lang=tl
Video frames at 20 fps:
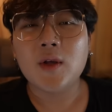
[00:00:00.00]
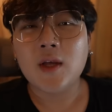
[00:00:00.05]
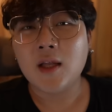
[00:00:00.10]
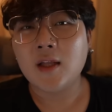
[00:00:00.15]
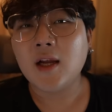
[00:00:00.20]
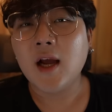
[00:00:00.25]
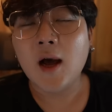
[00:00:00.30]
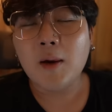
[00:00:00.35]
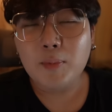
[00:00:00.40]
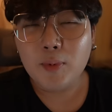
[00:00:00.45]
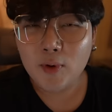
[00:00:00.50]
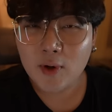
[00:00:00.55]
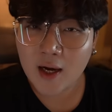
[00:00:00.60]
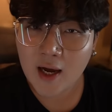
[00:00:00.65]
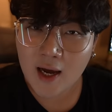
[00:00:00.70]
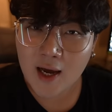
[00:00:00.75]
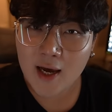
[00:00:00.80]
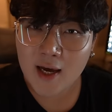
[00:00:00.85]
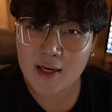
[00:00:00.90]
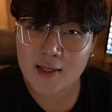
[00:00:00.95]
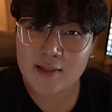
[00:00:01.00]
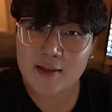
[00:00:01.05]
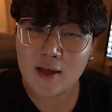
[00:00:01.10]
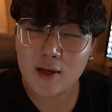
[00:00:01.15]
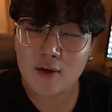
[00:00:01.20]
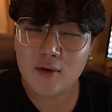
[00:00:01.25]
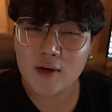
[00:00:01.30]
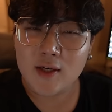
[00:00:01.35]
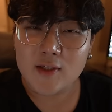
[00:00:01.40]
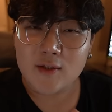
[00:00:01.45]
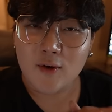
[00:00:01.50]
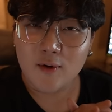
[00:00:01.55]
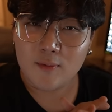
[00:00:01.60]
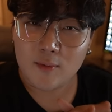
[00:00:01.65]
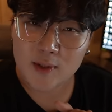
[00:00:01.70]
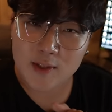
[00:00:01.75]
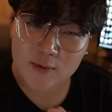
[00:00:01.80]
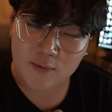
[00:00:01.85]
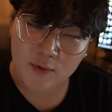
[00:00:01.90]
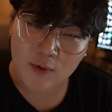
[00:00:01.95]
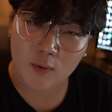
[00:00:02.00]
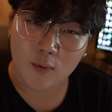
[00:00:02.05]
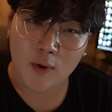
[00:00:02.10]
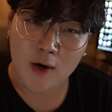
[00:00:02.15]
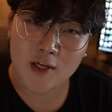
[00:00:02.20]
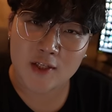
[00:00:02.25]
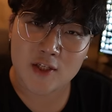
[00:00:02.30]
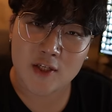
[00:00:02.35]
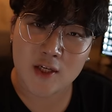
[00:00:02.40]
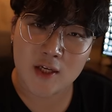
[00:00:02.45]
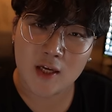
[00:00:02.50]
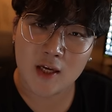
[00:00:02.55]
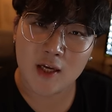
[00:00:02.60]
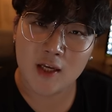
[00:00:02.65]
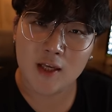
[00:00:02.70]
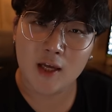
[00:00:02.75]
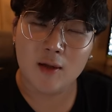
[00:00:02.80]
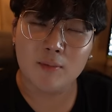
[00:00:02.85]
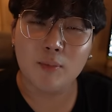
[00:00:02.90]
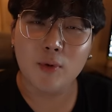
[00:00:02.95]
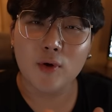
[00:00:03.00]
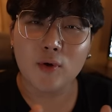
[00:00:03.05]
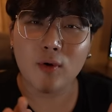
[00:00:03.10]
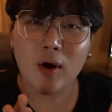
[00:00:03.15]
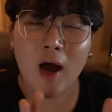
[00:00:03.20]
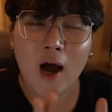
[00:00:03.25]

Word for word: yan nga po guys. Thank you guys so much for watching. Yan po yung